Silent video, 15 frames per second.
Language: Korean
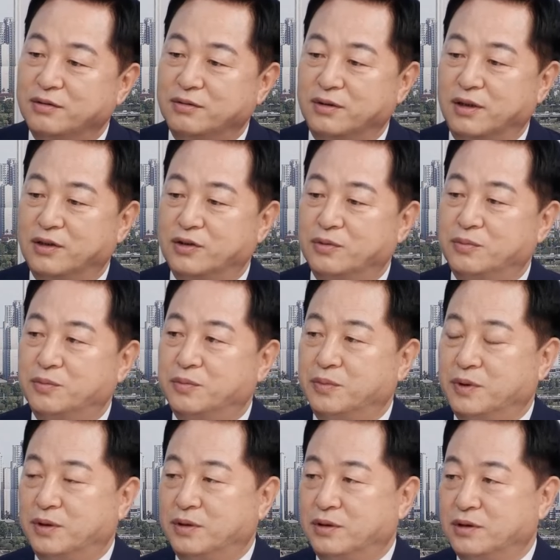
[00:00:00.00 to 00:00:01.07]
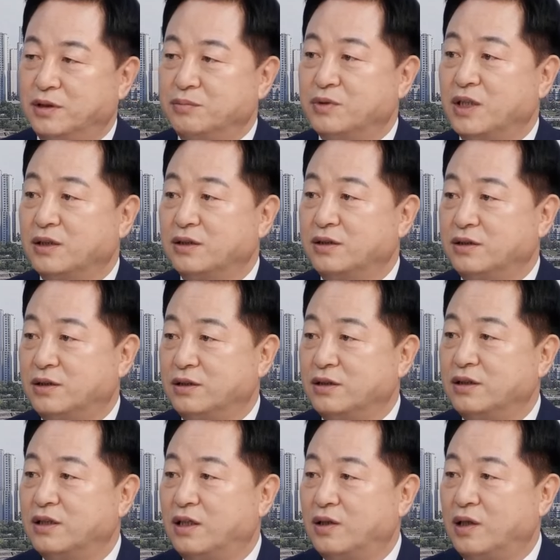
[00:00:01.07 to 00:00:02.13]
예를 들면 뭐 심상정
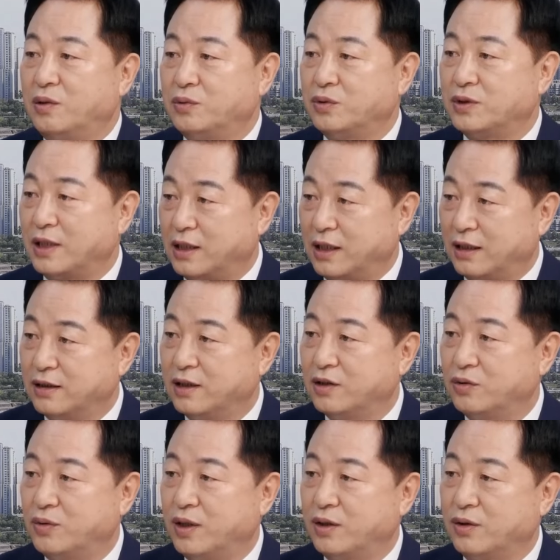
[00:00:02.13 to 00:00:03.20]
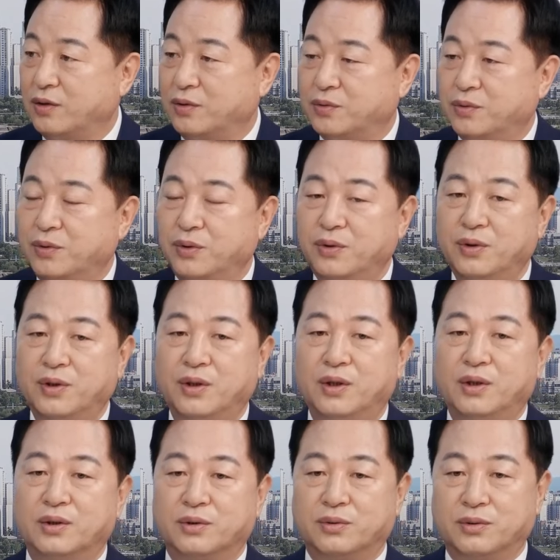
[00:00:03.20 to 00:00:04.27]
정의당하고도 잘 안 되기도 안 했고
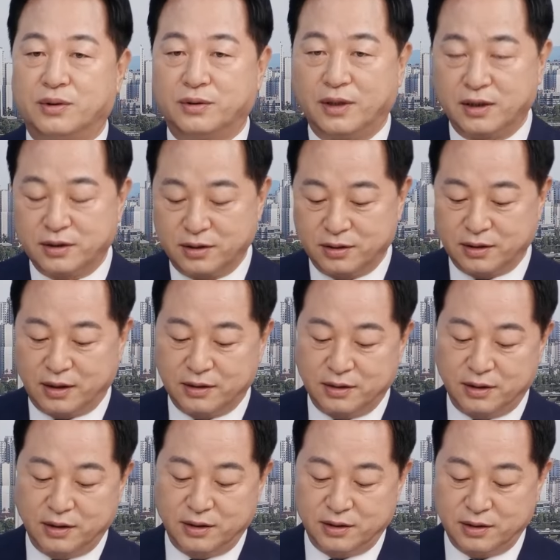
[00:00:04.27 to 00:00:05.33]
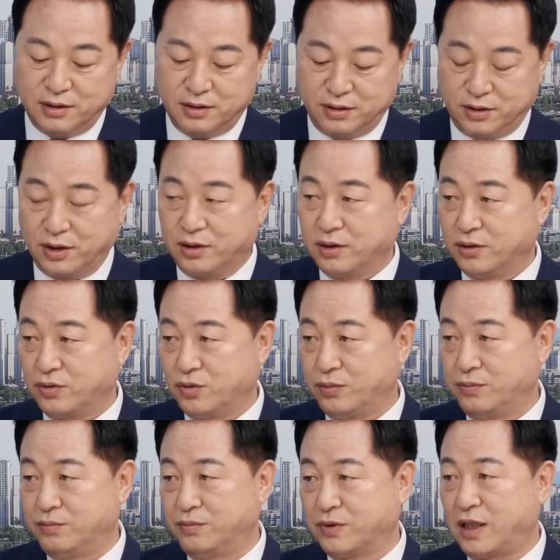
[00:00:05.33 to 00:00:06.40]
또 경선 과정에서 어쨌든
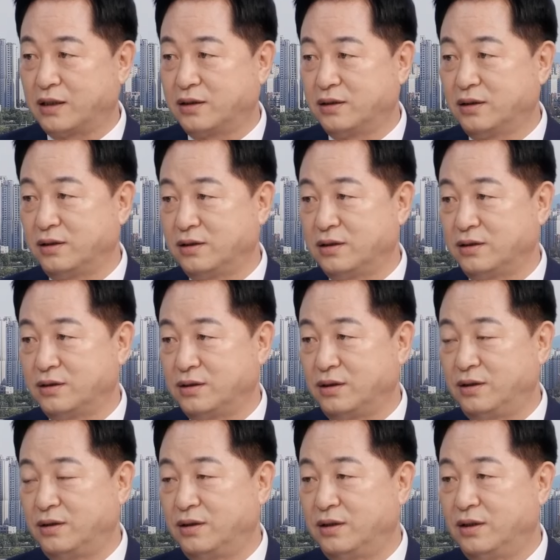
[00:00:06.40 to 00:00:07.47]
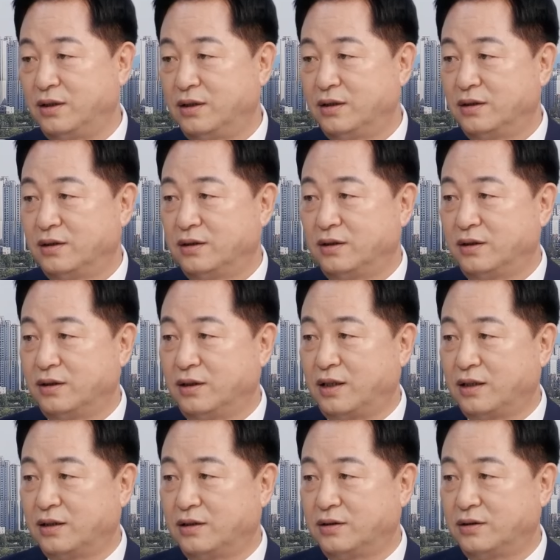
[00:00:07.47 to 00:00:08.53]
좀 갈등이 있어서 네. 어,
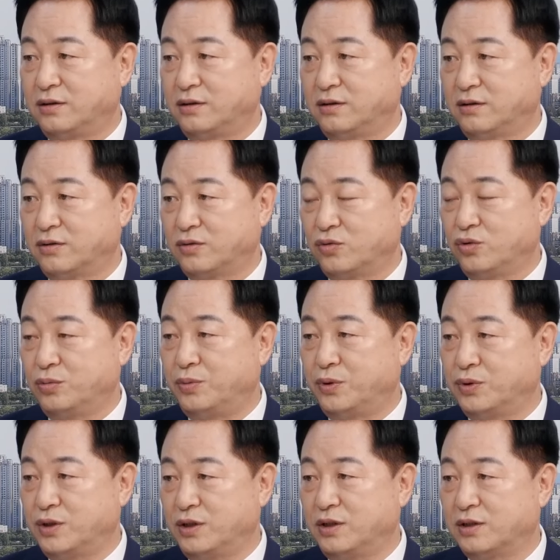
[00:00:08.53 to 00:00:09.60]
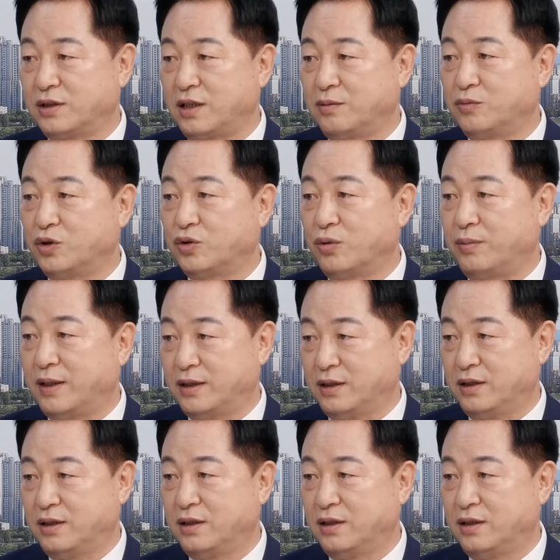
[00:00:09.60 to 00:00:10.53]
이낙연 후보 진영 사람들도 많이